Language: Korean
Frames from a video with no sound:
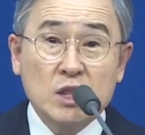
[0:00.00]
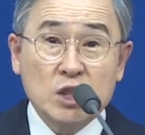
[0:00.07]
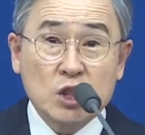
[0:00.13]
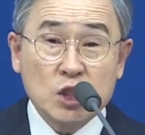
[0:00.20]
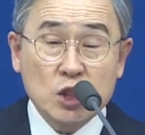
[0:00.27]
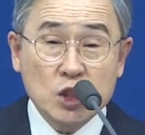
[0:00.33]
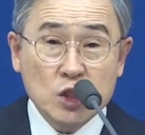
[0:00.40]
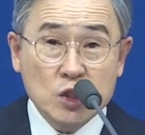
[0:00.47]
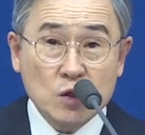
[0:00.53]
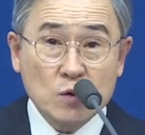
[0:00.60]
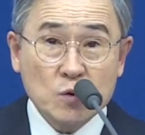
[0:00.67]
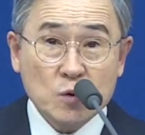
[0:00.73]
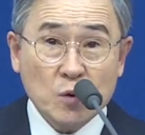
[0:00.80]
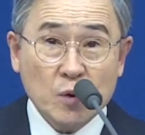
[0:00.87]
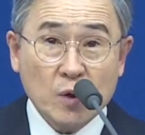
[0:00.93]

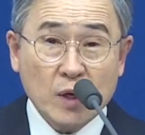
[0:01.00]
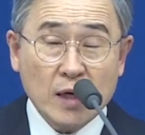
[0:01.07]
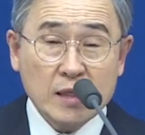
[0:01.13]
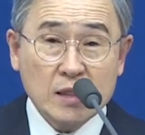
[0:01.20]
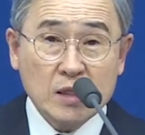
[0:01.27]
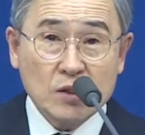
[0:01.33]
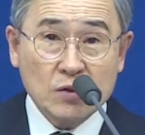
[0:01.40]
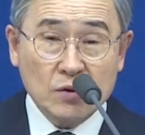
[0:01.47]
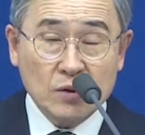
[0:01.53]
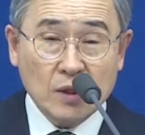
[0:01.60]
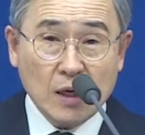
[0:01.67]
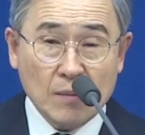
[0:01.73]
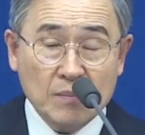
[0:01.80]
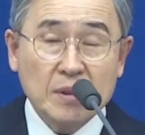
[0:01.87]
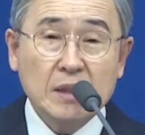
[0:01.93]
치승소에까지
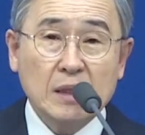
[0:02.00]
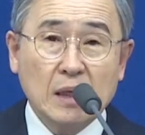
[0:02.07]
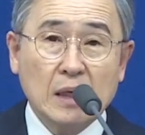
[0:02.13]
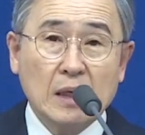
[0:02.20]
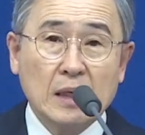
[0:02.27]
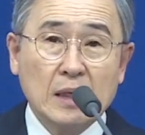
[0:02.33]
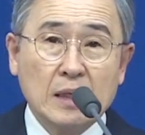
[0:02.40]
들어갑니다.